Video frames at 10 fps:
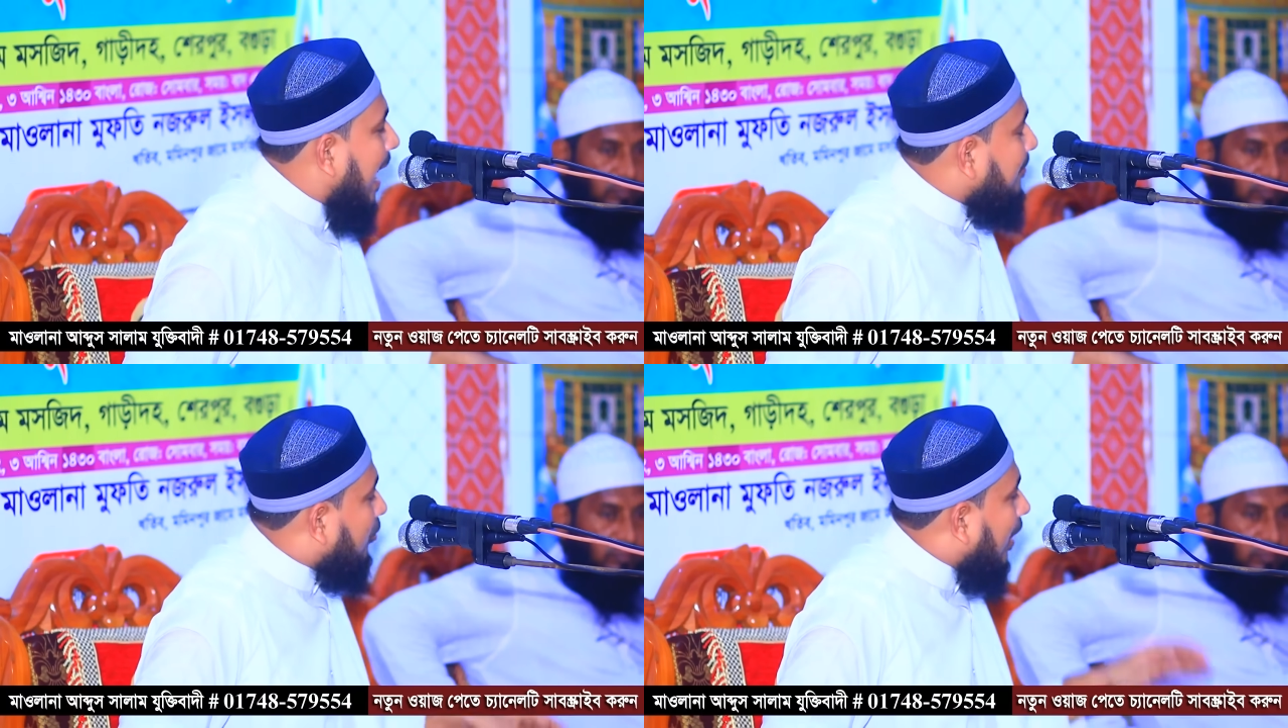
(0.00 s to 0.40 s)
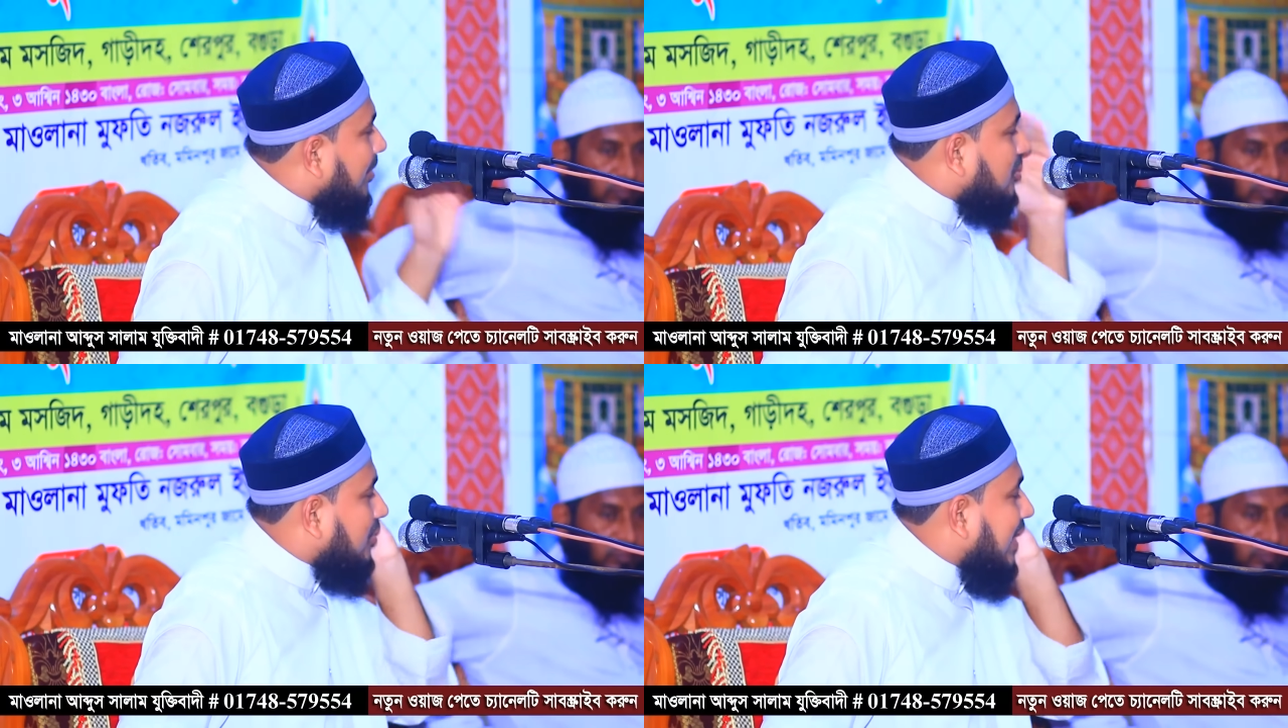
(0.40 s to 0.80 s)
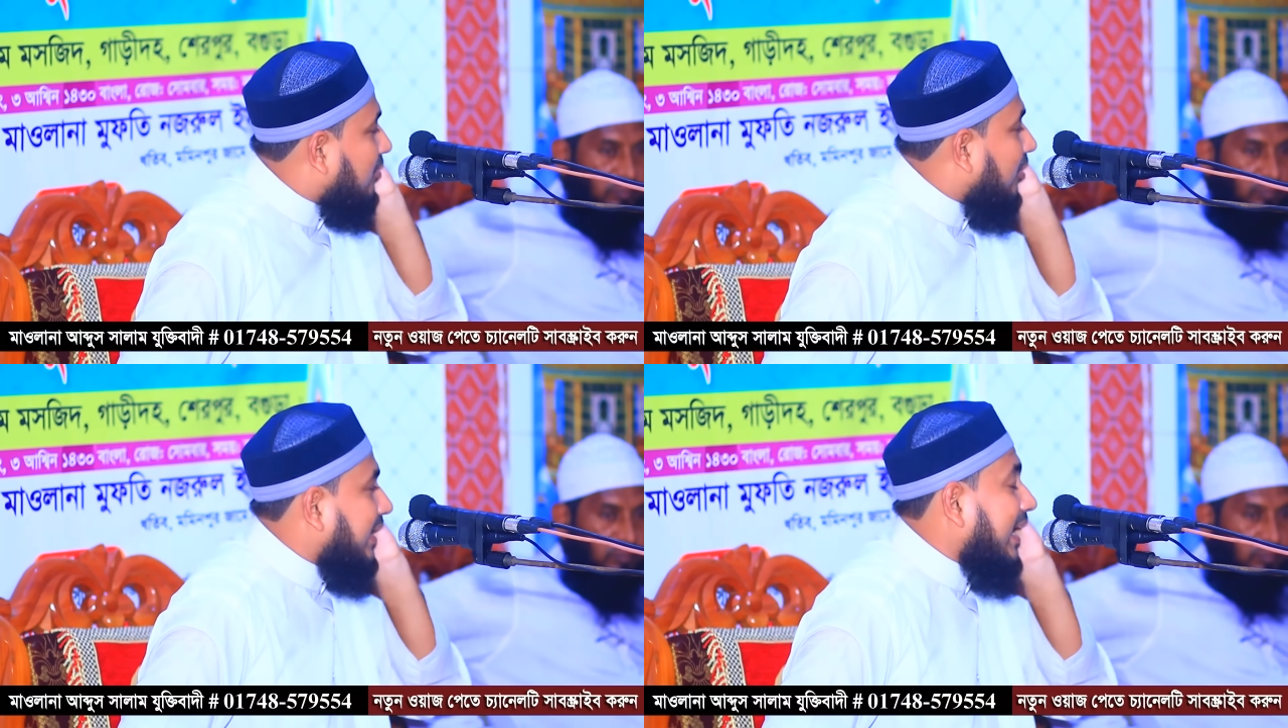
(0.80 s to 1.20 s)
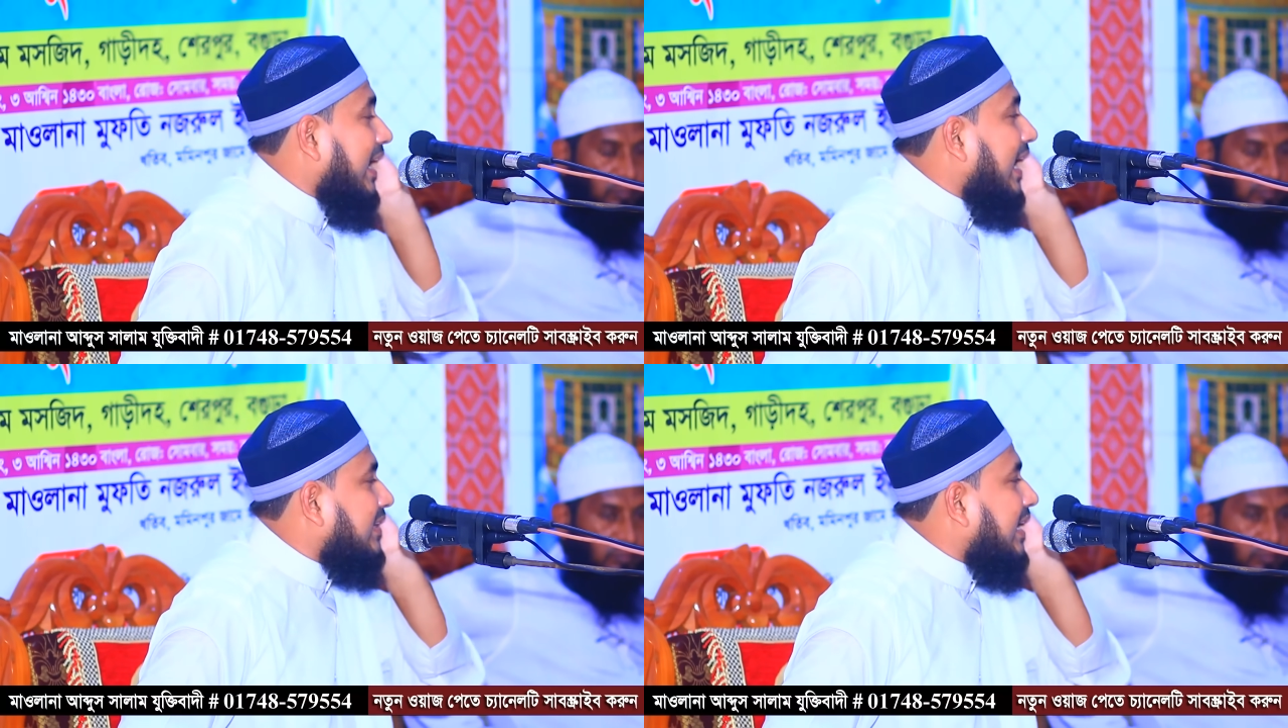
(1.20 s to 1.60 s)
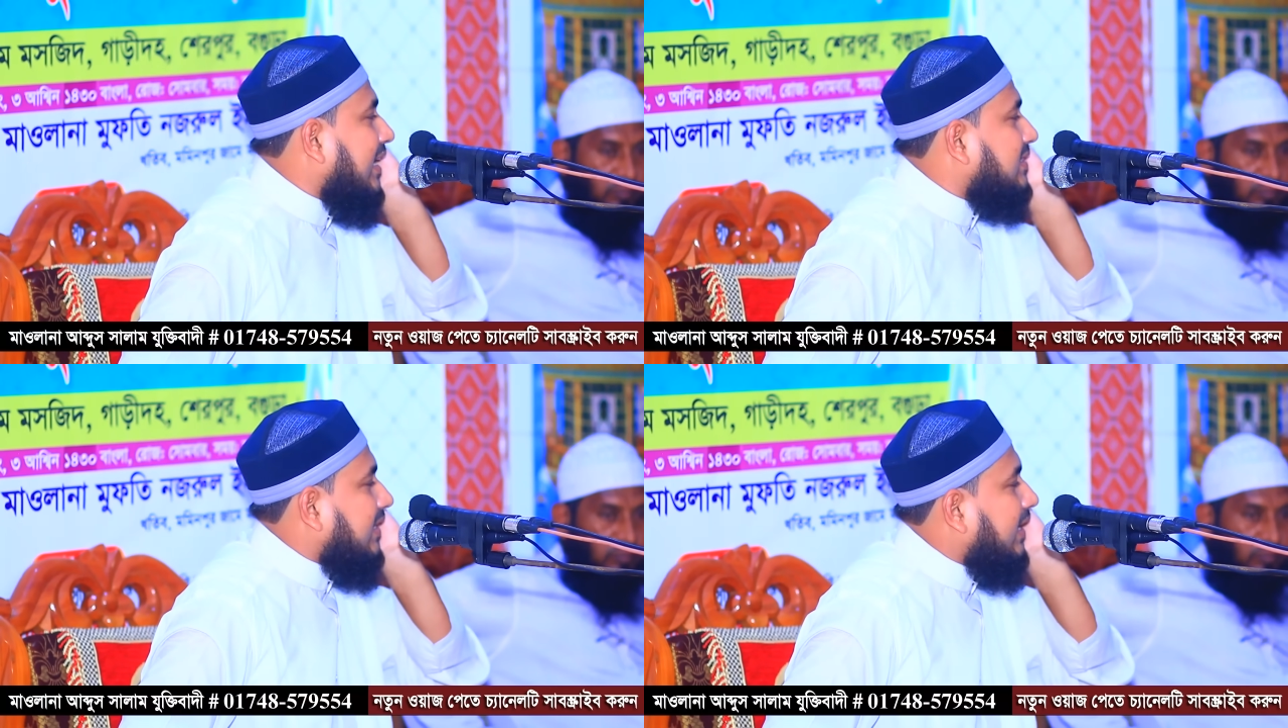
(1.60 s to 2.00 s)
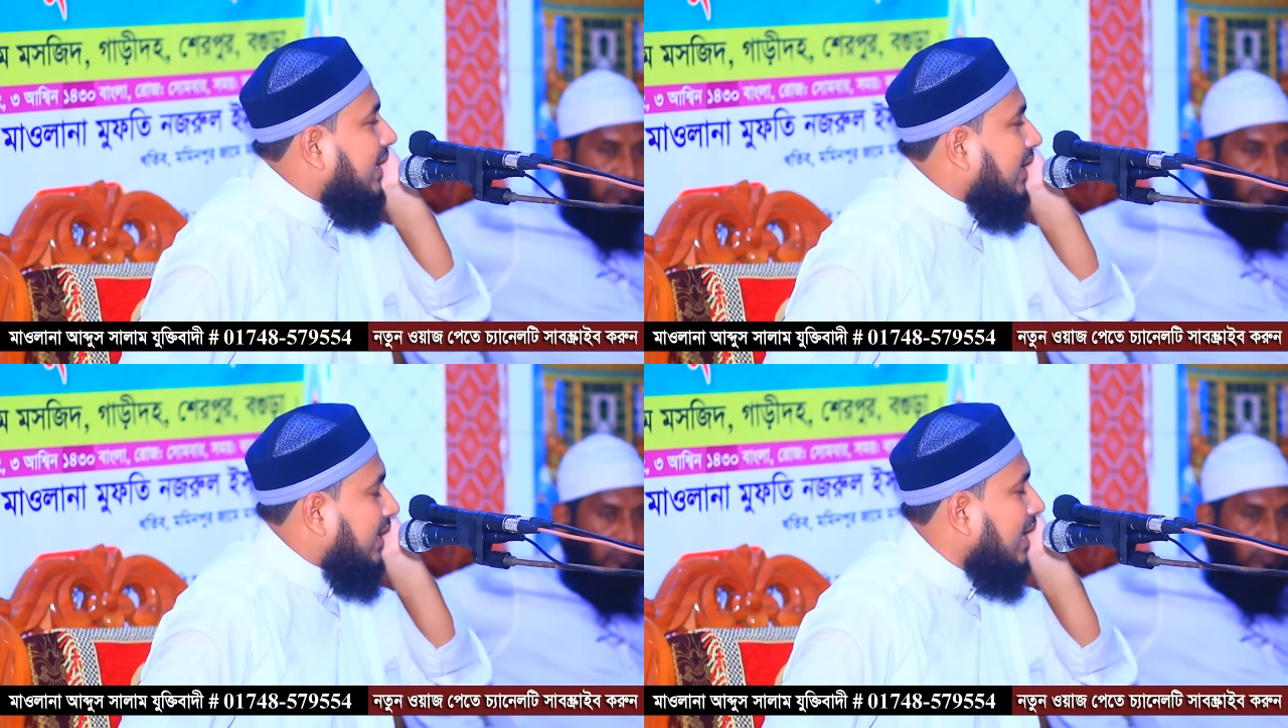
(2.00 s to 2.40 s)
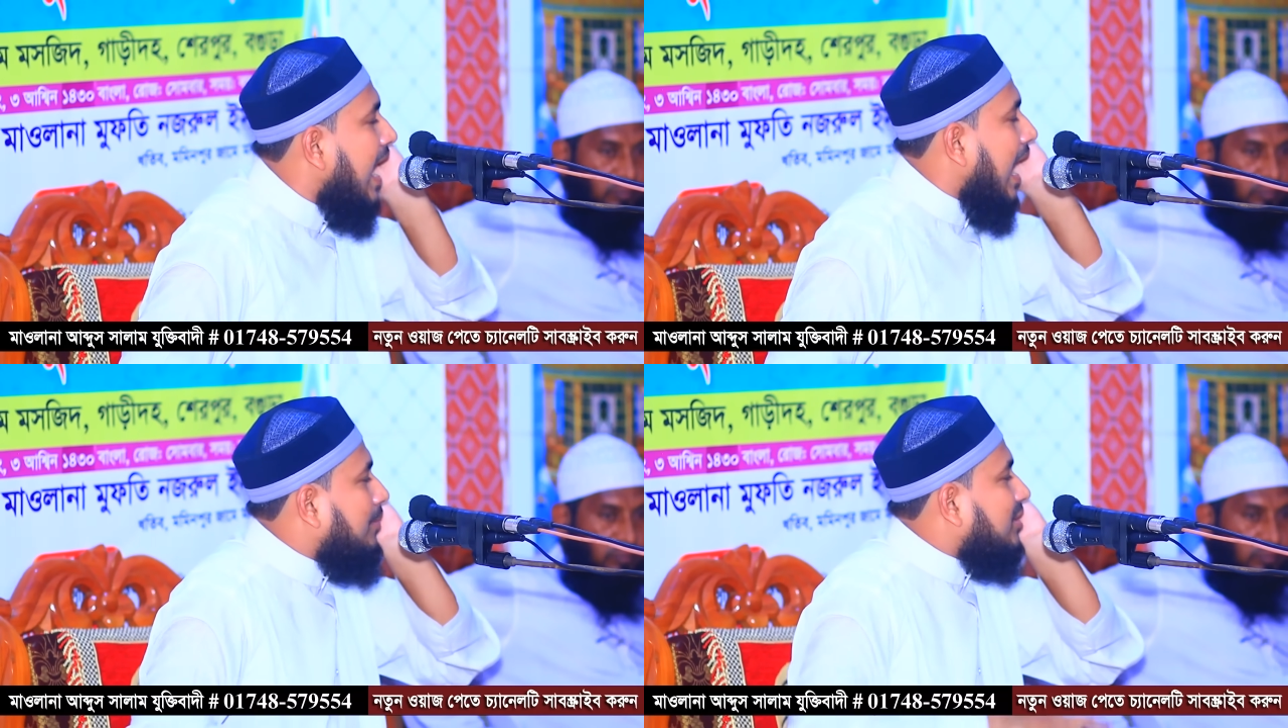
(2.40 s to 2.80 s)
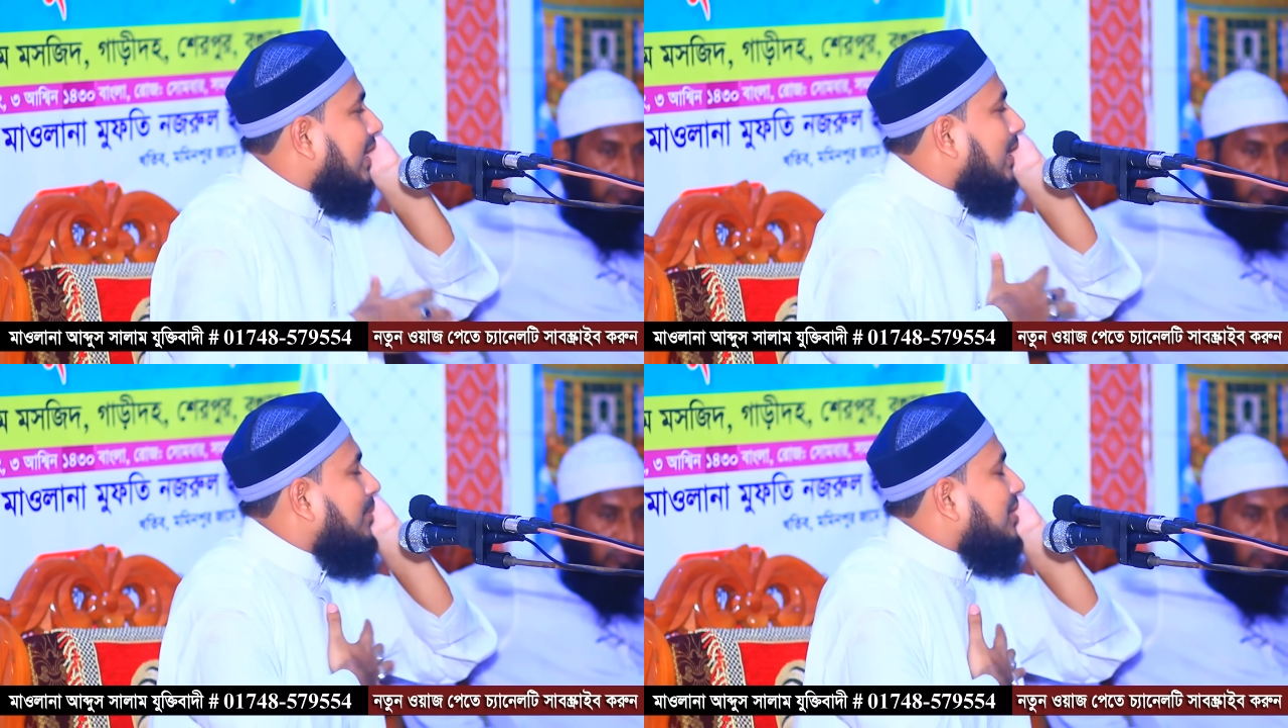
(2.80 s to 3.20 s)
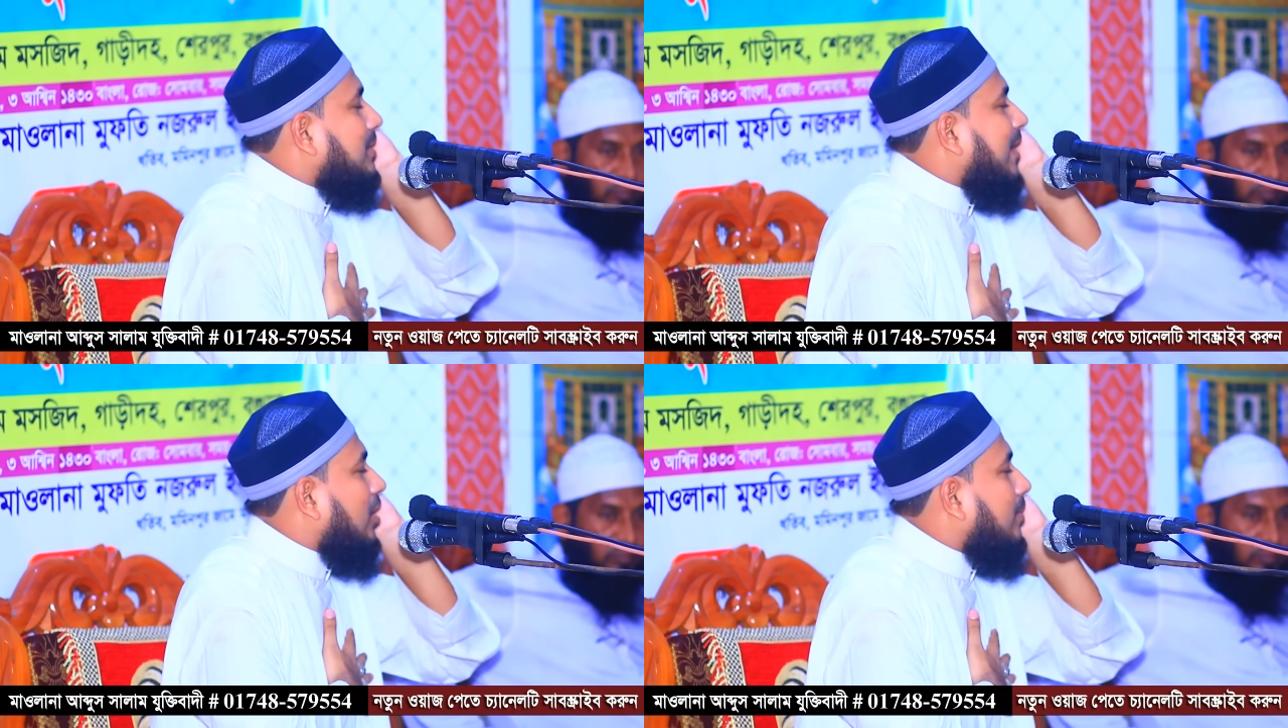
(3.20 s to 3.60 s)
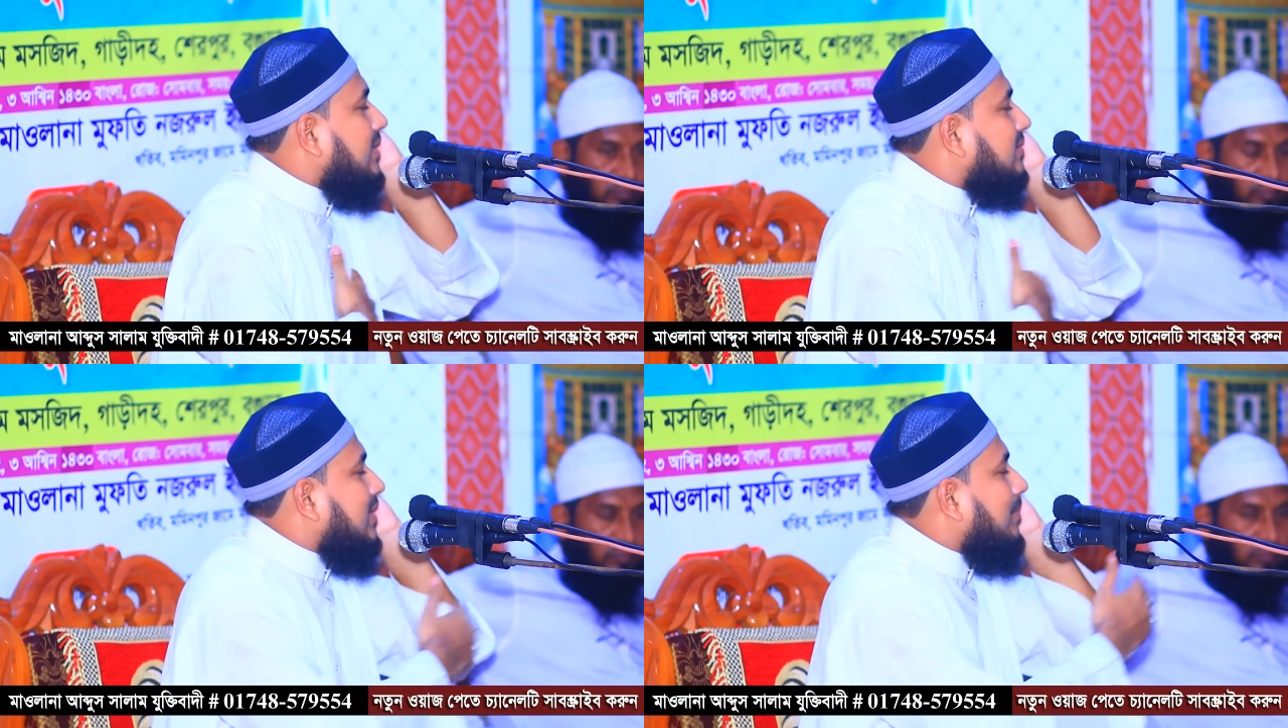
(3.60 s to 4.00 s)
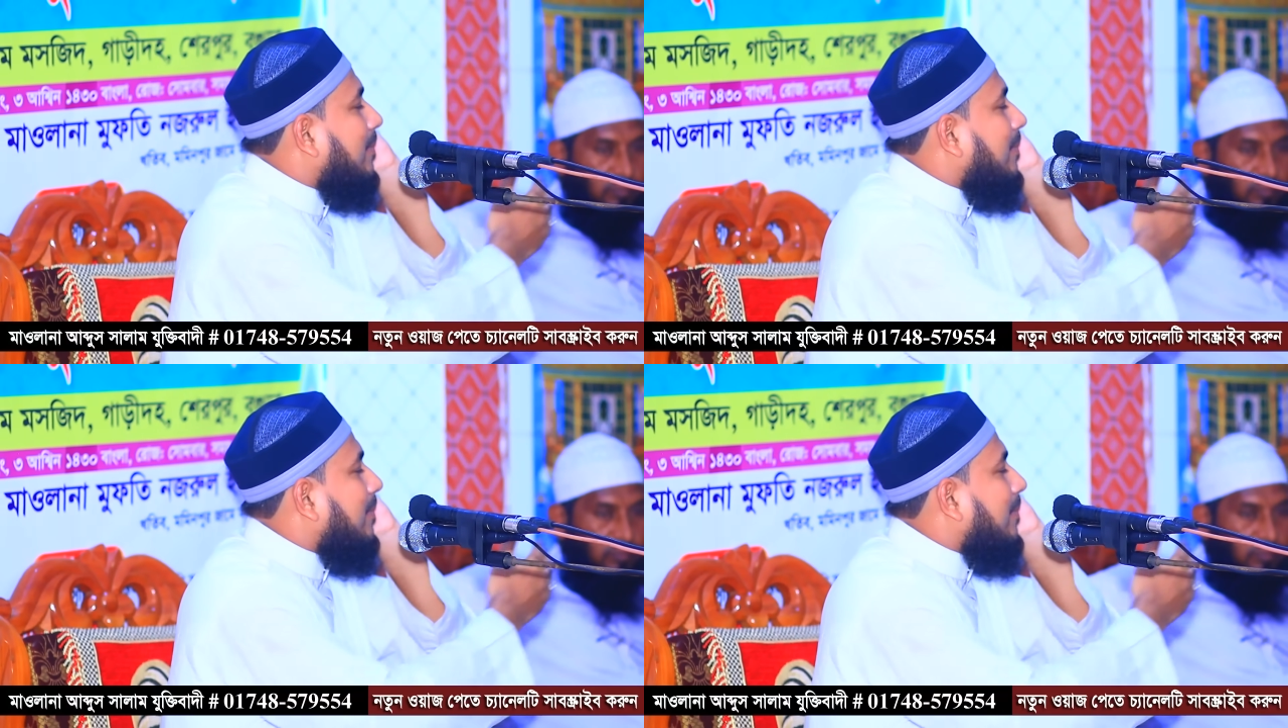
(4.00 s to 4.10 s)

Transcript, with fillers: আমি গবেষণা করে দেখেছি আমি তাকে বেশি ভালোবাসতাম